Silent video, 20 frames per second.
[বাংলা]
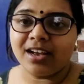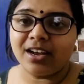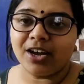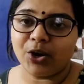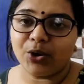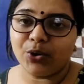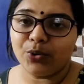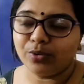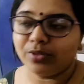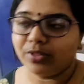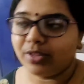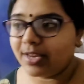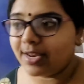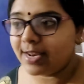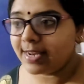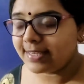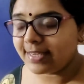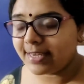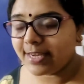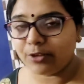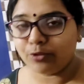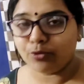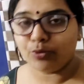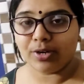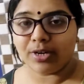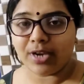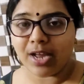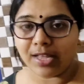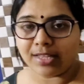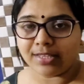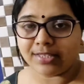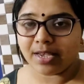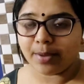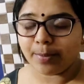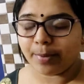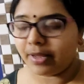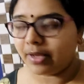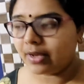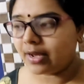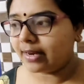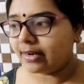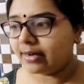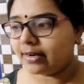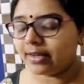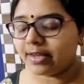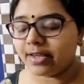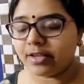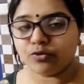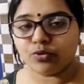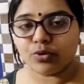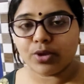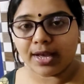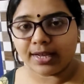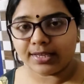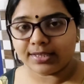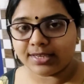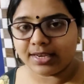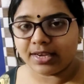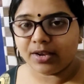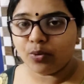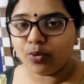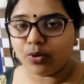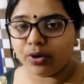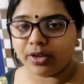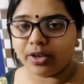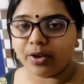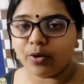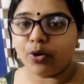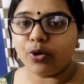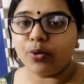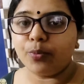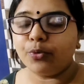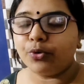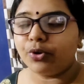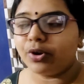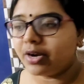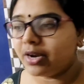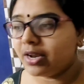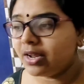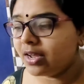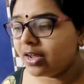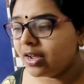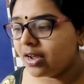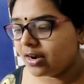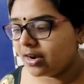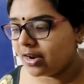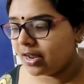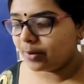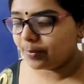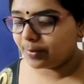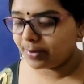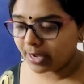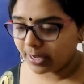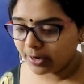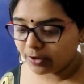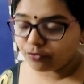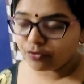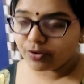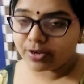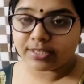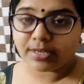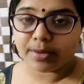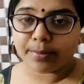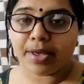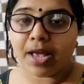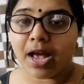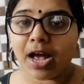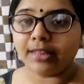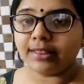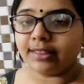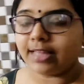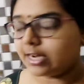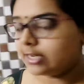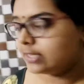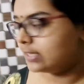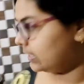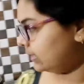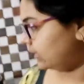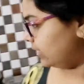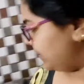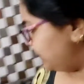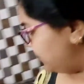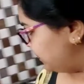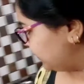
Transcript: কারণ দিনের যে খিচুড়িটা আছে মানে খানিকটা খিচুড়ি আছে ওটাকে গরম করে নিই নাহলে আবার খারাপ হয়ে যাবে আর তার সাথে